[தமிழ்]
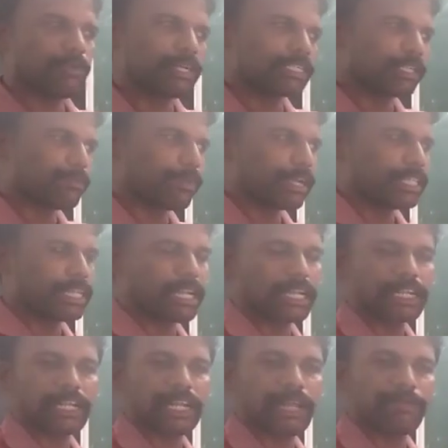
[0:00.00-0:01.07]
மற்ற
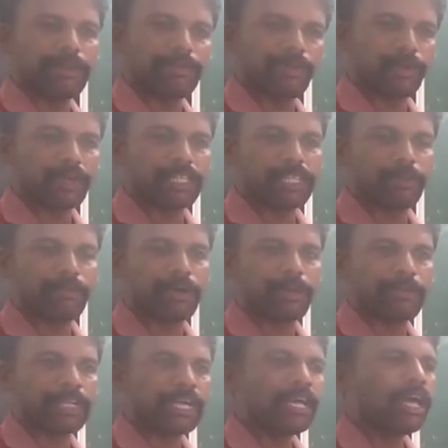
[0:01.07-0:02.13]
பகுதிகளுக்கு எல்லாமே போனது எப்போ
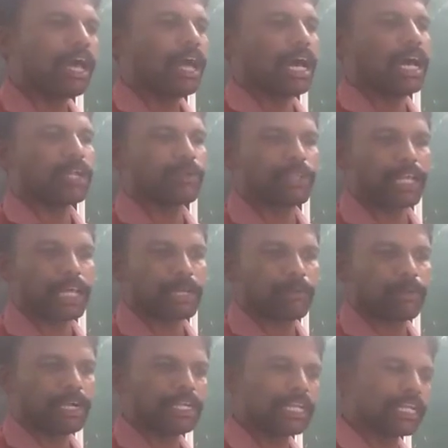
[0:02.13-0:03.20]
அப்படின்னா அறுபதாயிரம்
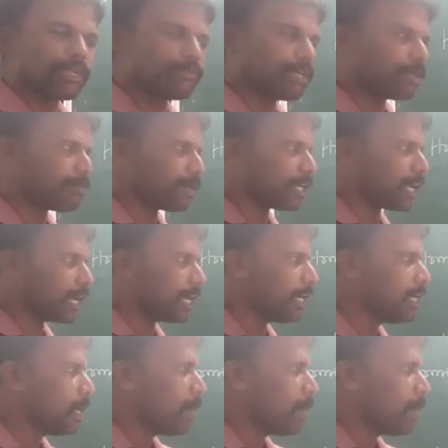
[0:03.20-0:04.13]
ஆண்டுகளுக்கு முன்னாடி போயிட்டாங்க